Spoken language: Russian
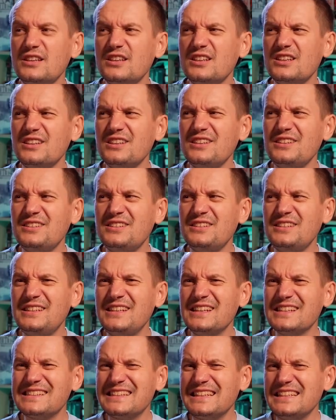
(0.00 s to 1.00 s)
И,
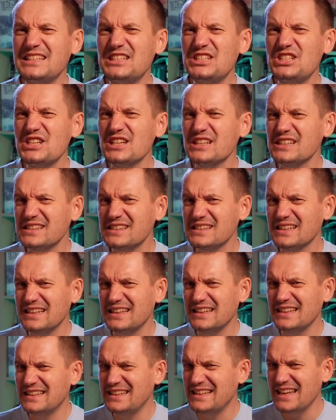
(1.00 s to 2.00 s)
если честно,
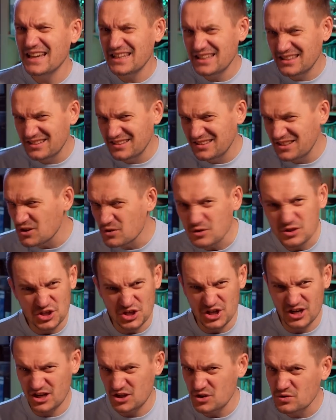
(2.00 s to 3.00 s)
я не
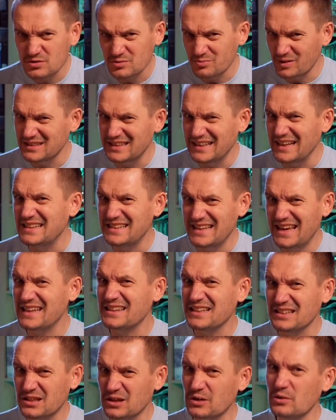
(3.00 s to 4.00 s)
очень хочу смотреть
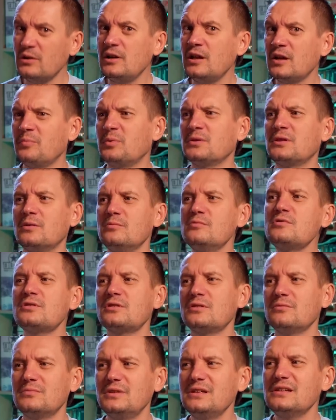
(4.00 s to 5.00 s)
этот ролик, потому
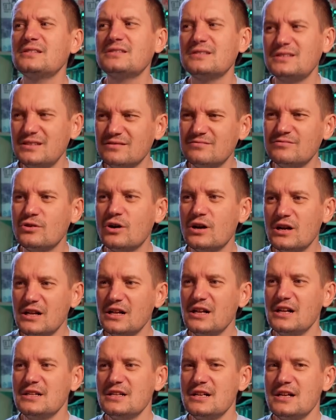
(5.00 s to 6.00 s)
что мне за него
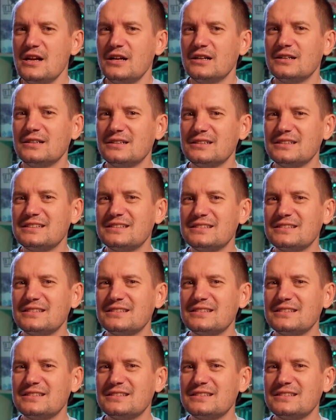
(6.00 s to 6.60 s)
э,